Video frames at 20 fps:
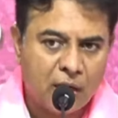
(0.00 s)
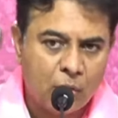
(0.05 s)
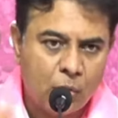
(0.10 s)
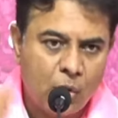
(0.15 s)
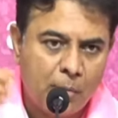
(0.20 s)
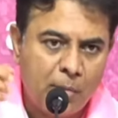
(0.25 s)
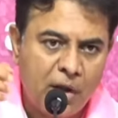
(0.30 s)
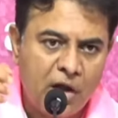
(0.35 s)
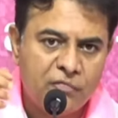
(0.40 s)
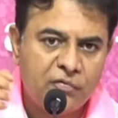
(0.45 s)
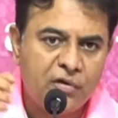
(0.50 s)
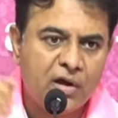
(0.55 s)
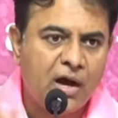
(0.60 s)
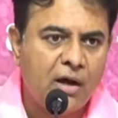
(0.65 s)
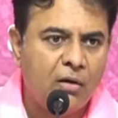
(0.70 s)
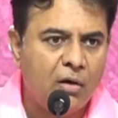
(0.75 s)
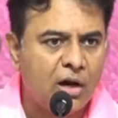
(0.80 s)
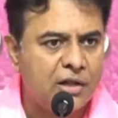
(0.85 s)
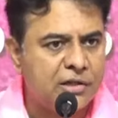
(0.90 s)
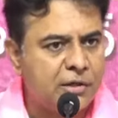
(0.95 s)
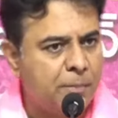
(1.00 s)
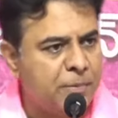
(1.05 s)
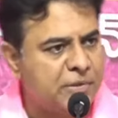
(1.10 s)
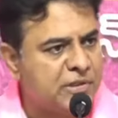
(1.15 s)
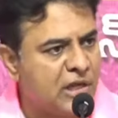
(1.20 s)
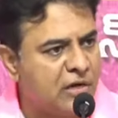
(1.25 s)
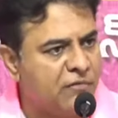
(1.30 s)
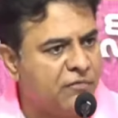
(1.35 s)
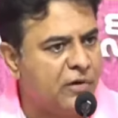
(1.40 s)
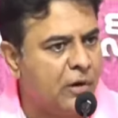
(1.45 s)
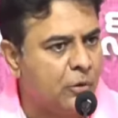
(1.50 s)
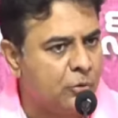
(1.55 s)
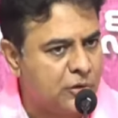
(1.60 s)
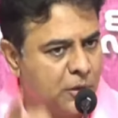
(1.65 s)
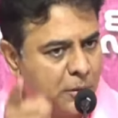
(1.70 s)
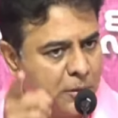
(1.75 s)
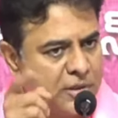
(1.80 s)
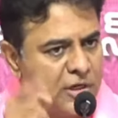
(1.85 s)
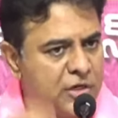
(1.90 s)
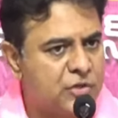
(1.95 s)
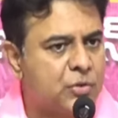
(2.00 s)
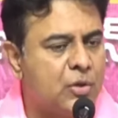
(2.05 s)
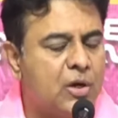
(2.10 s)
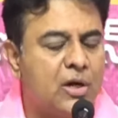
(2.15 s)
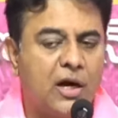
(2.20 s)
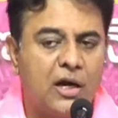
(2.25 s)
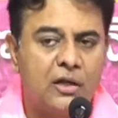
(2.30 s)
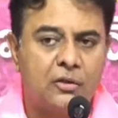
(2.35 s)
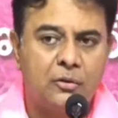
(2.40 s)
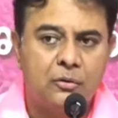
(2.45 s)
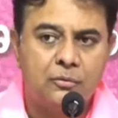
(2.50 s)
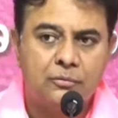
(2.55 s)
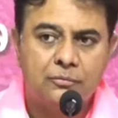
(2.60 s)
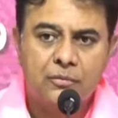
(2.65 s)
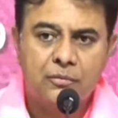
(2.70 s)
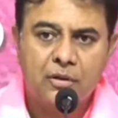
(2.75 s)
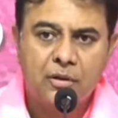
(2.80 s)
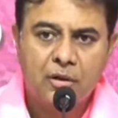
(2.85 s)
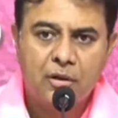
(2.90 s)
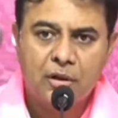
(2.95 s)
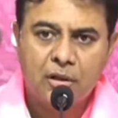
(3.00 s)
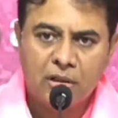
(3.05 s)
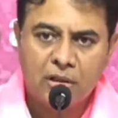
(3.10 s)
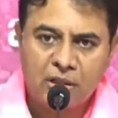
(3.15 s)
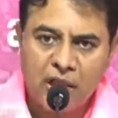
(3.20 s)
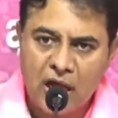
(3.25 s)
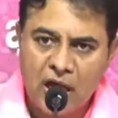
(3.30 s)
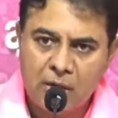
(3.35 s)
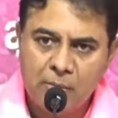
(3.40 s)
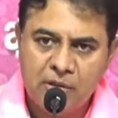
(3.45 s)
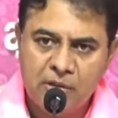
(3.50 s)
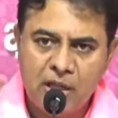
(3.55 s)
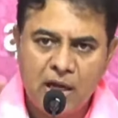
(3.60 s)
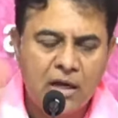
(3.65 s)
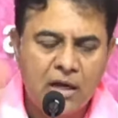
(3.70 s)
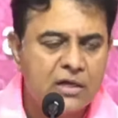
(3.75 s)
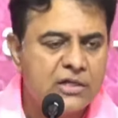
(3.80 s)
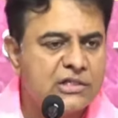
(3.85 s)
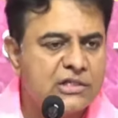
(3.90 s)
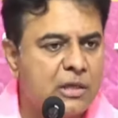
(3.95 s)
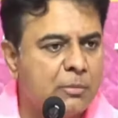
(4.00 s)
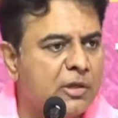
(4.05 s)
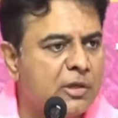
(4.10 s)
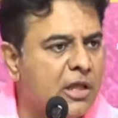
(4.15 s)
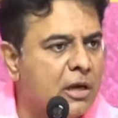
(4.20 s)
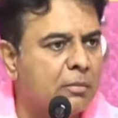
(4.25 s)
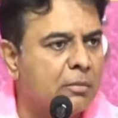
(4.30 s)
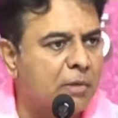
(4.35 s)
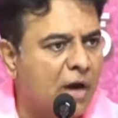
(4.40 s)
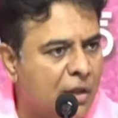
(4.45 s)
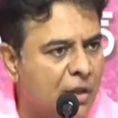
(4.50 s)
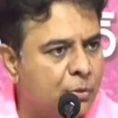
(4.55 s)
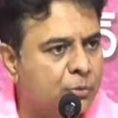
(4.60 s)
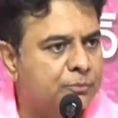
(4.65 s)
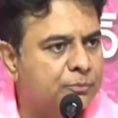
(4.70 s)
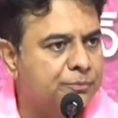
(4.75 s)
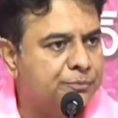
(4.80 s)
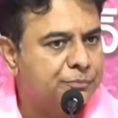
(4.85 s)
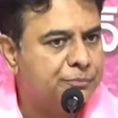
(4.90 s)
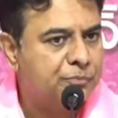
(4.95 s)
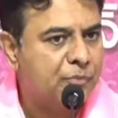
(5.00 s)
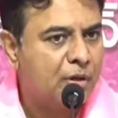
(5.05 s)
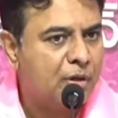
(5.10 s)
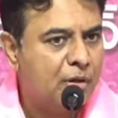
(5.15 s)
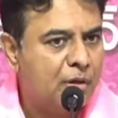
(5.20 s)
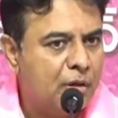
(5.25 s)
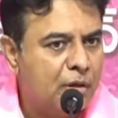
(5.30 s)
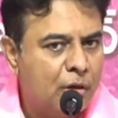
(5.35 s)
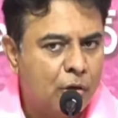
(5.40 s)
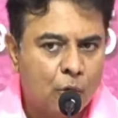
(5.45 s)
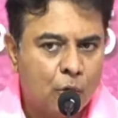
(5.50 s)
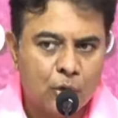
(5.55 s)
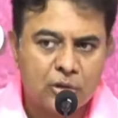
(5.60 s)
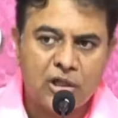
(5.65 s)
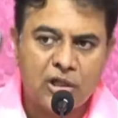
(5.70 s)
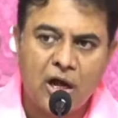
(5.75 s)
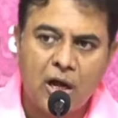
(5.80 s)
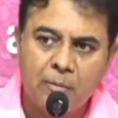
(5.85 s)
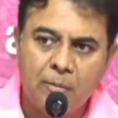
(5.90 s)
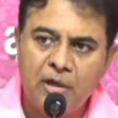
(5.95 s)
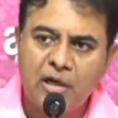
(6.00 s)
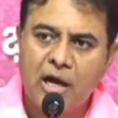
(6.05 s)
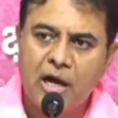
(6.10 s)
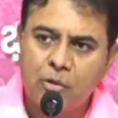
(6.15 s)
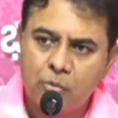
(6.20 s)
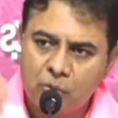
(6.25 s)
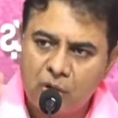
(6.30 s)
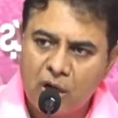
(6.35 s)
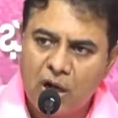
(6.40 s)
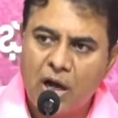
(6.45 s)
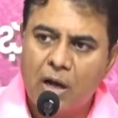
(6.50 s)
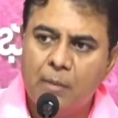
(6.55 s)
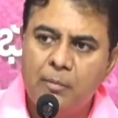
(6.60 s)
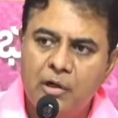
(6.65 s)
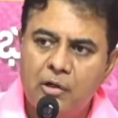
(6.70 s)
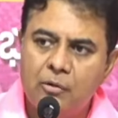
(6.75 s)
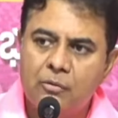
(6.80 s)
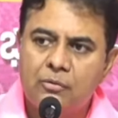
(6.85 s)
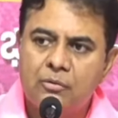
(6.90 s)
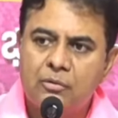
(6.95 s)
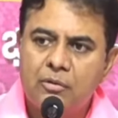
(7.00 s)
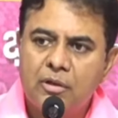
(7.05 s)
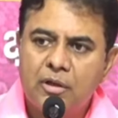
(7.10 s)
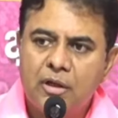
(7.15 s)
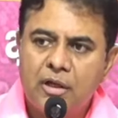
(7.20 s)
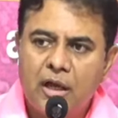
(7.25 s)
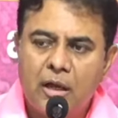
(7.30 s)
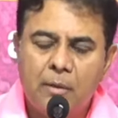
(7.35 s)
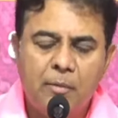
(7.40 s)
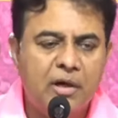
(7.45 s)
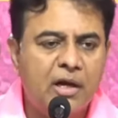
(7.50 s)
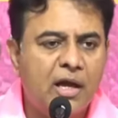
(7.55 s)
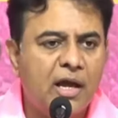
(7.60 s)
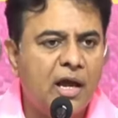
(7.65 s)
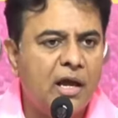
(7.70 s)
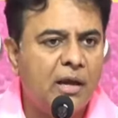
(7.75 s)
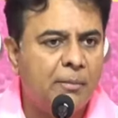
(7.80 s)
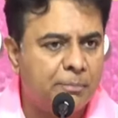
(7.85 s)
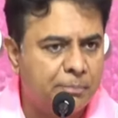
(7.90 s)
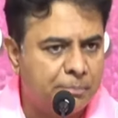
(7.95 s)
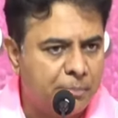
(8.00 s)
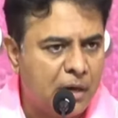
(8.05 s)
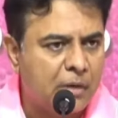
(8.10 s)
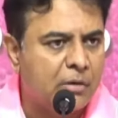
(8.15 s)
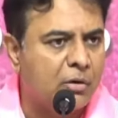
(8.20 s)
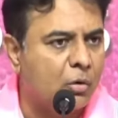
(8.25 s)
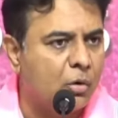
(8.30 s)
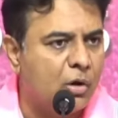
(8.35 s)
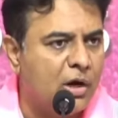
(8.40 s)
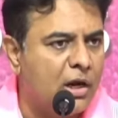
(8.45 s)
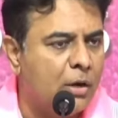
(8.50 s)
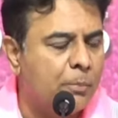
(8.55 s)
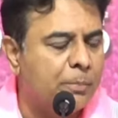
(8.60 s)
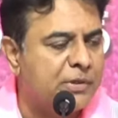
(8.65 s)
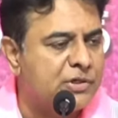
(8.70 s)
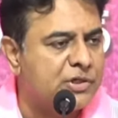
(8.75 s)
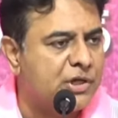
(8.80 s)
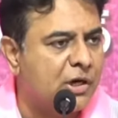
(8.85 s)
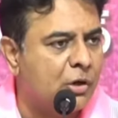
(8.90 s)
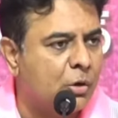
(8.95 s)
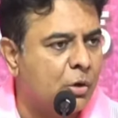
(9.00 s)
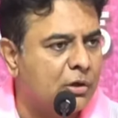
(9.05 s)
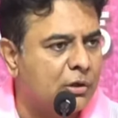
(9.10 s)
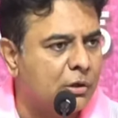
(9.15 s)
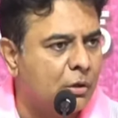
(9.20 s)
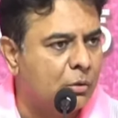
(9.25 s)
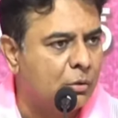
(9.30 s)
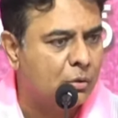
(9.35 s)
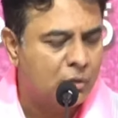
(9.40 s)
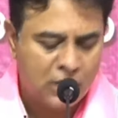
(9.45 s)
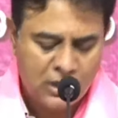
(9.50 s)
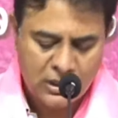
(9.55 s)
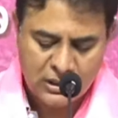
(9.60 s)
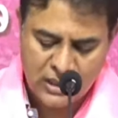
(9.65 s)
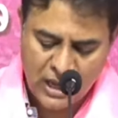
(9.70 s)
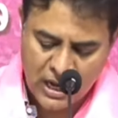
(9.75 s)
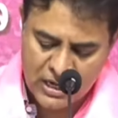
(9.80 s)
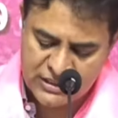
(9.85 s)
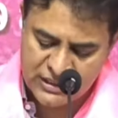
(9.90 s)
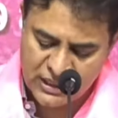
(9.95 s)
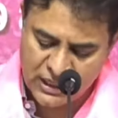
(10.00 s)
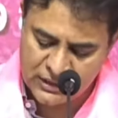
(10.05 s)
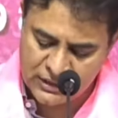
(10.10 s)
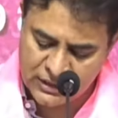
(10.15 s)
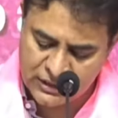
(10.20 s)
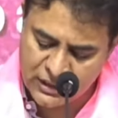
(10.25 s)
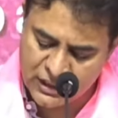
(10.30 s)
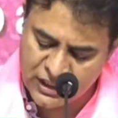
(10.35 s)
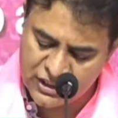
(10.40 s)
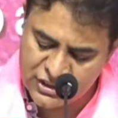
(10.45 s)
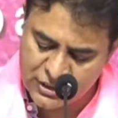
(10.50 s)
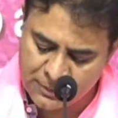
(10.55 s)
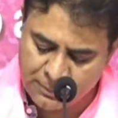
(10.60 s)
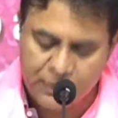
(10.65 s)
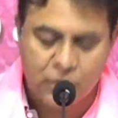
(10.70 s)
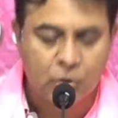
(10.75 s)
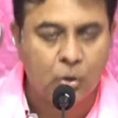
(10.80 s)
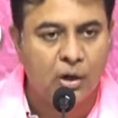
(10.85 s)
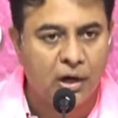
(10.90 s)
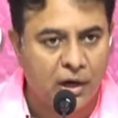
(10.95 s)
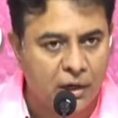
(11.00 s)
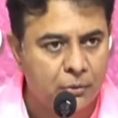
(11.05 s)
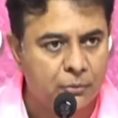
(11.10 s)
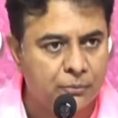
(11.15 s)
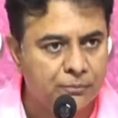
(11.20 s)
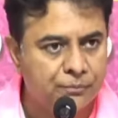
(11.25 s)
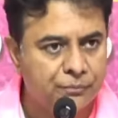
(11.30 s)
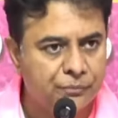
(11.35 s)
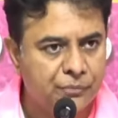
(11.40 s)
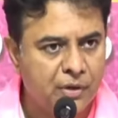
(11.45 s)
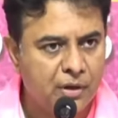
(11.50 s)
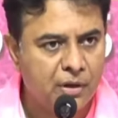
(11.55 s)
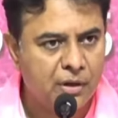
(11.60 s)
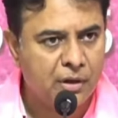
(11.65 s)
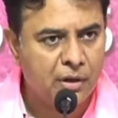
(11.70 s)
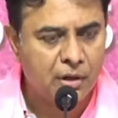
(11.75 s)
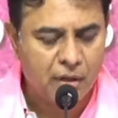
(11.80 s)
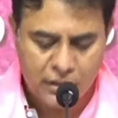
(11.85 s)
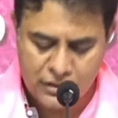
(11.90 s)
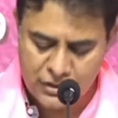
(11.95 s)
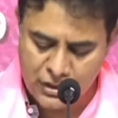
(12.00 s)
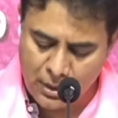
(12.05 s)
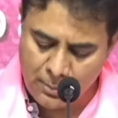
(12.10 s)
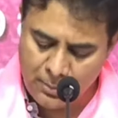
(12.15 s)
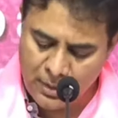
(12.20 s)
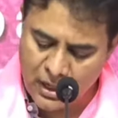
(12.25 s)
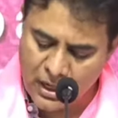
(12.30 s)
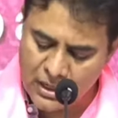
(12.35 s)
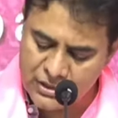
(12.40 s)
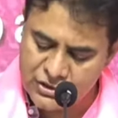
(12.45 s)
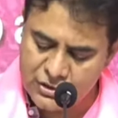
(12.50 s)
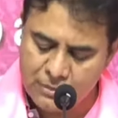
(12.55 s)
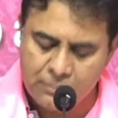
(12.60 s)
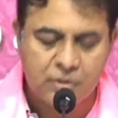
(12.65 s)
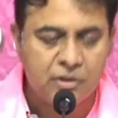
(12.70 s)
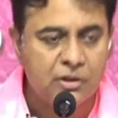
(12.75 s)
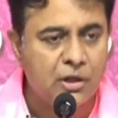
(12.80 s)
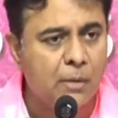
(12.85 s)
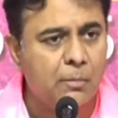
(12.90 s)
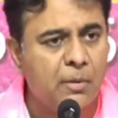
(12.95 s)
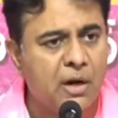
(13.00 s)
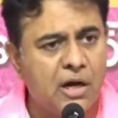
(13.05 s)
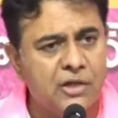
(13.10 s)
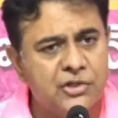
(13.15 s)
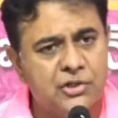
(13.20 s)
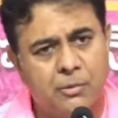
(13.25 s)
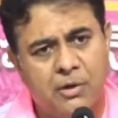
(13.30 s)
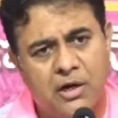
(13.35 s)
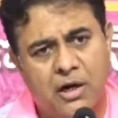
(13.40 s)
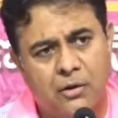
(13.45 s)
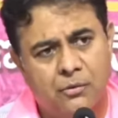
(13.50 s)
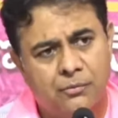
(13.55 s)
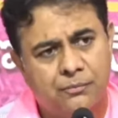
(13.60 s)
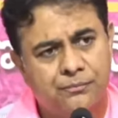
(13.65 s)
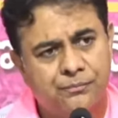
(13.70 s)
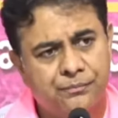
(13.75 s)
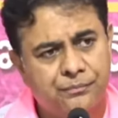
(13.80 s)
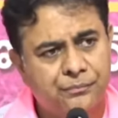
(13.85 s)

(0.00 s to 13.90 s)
రుణమాఫీ కావాలని చెప్పి సెల్ఫీలో ఉద్యమం చేస్తున్నారు రైతులు దాని మీద సమాధానం రాదు కొత్త హామీలు కాదు ఉన్న హామీలు ఏమైనా మాకు రెండు నెలలు పింఛనే కొట్టినావు దాని సంగతి ఏంటంటే చెప్పేటోడు లేడు ఇందిరమ్మ రాజ్యం ఇందిరమ్మ రాజ్యం అన్నారు